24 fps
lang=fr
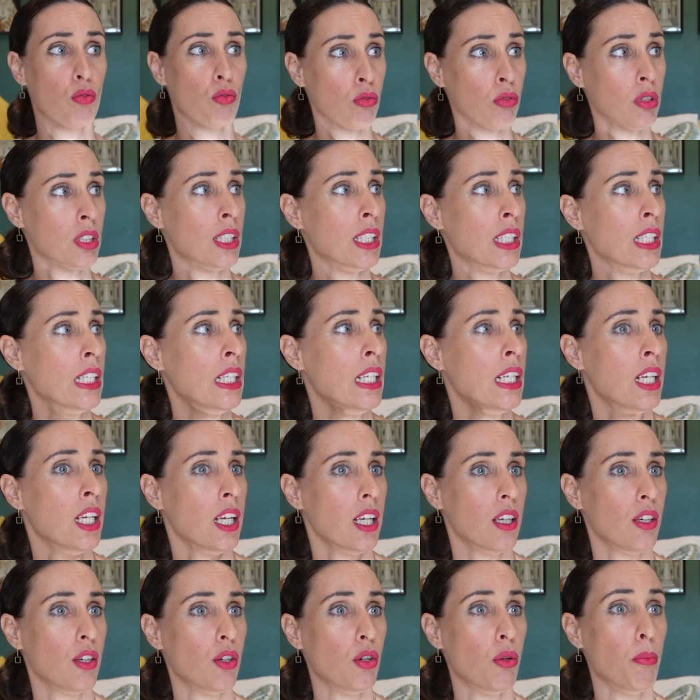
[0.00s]
tout.
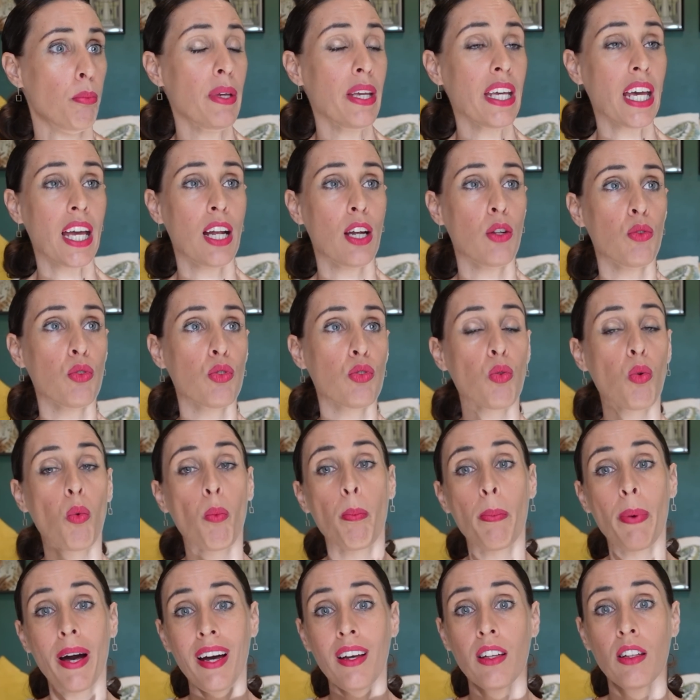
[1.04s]
Euh, mais elles ne sont
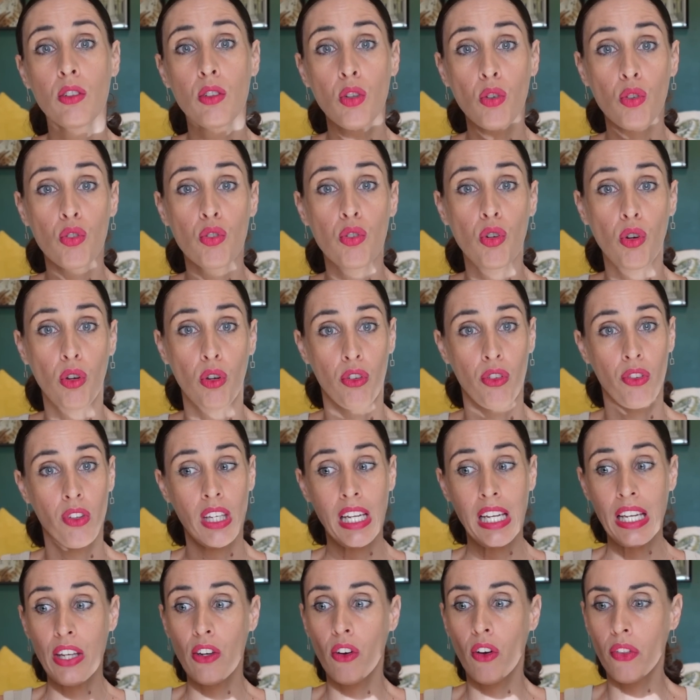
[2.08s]
pas dangereuses.
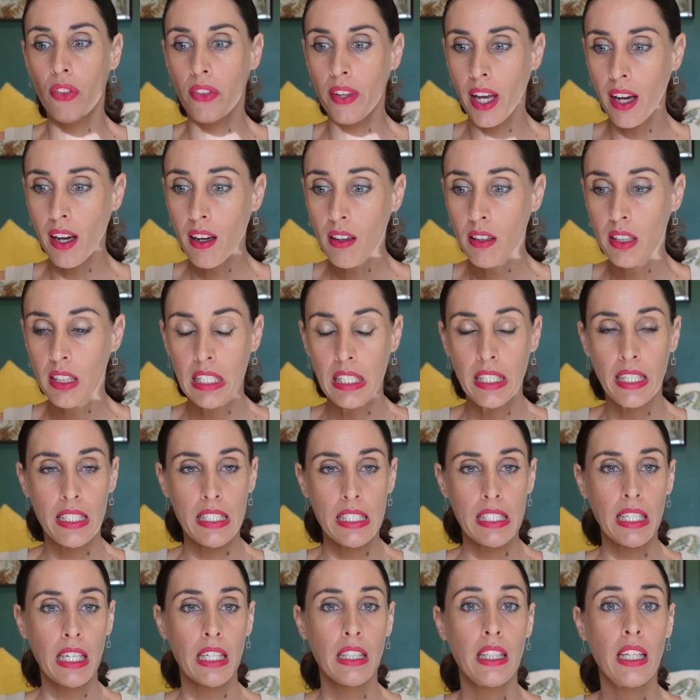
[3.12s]
Il y en a, il y a
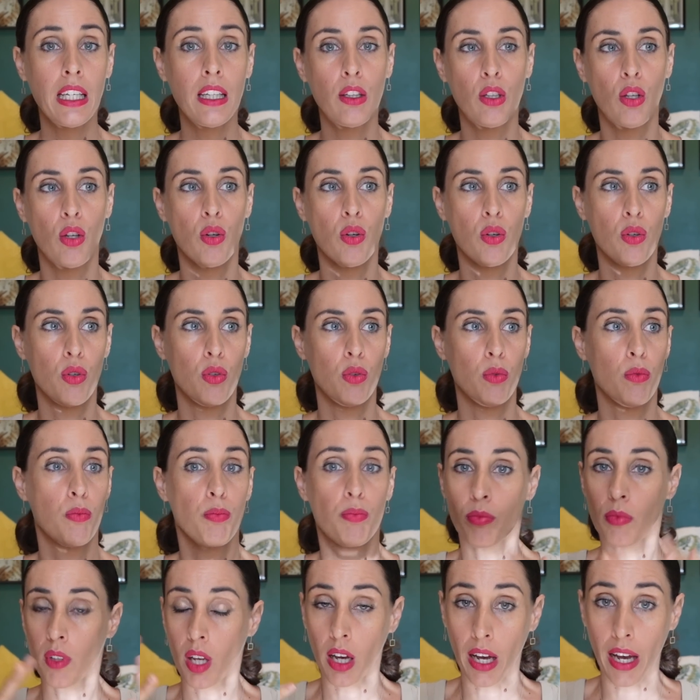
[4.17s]
certaines euh,
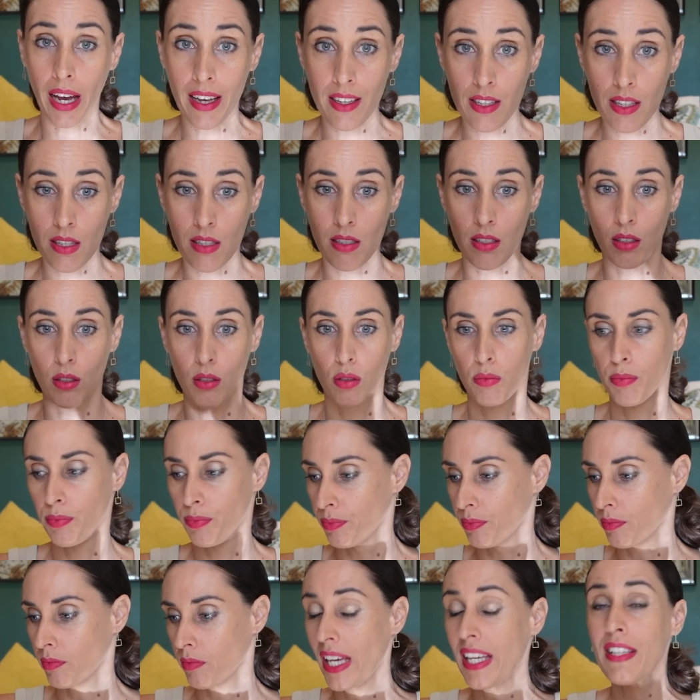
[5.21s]
races,
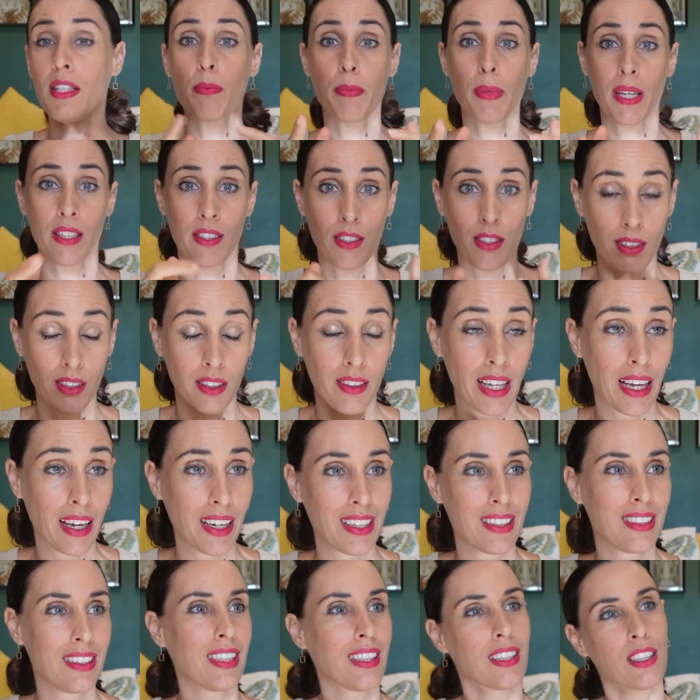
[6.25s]
euh, espèces
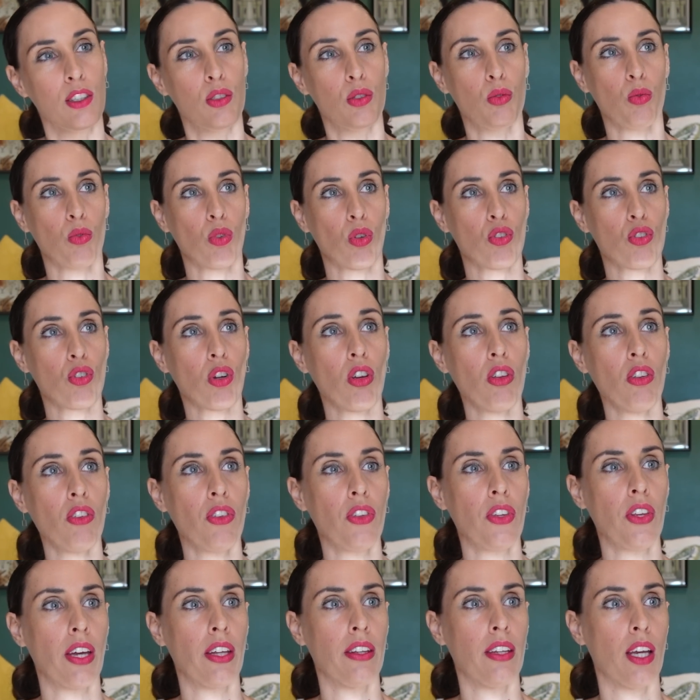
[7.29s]
d'araignées qui sont dangereuses.
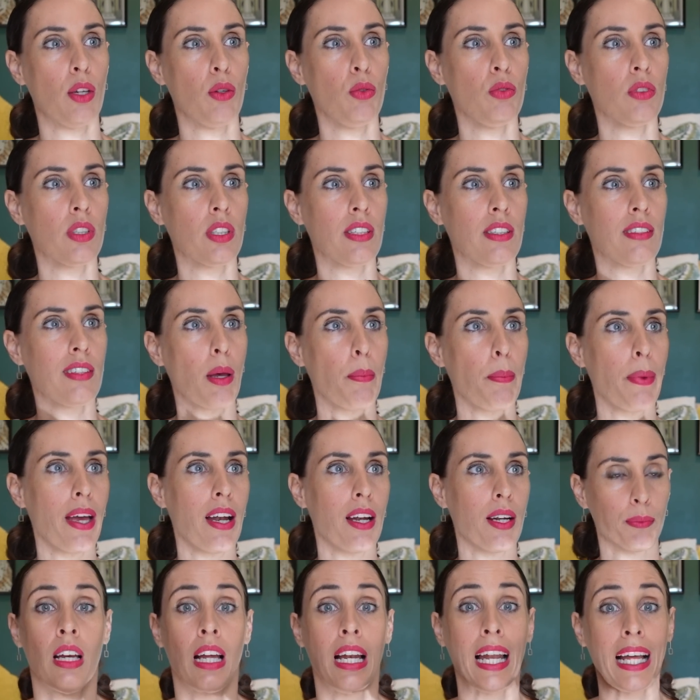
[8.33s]
Il y en a une qui
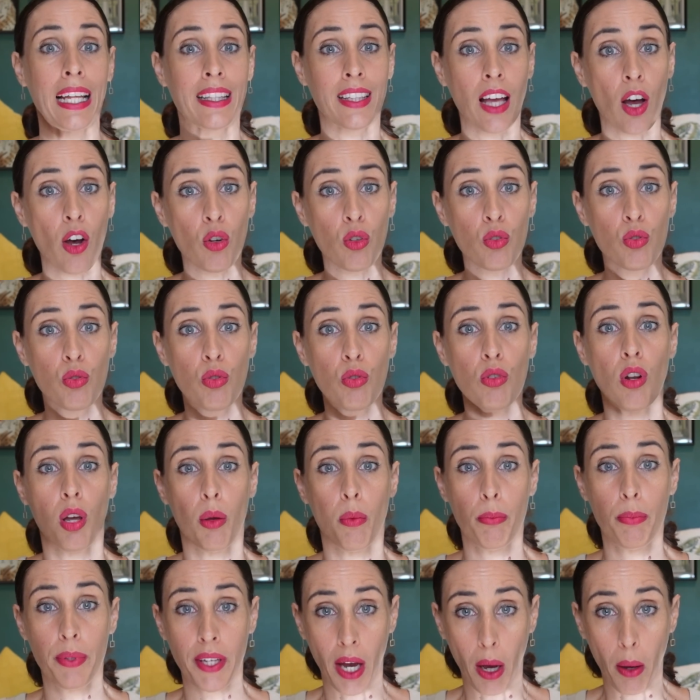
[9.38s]
s'appelle la tarentule
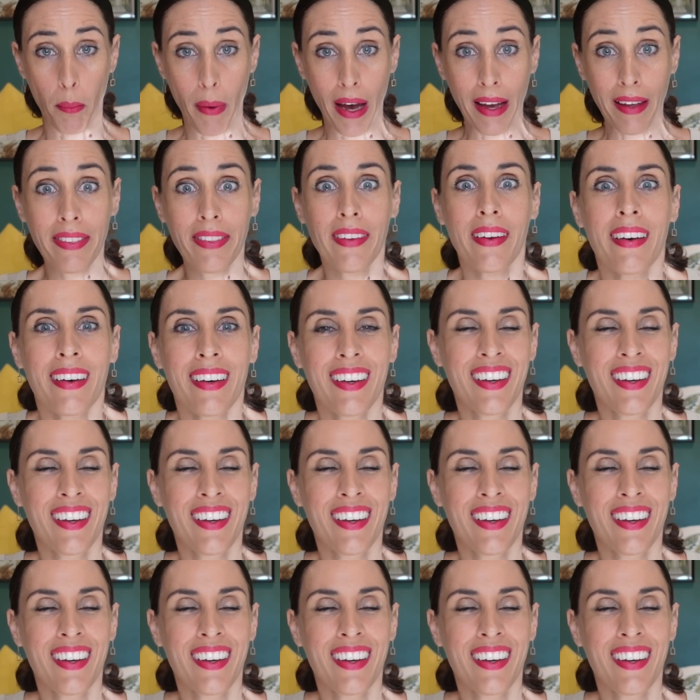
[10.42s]
birmane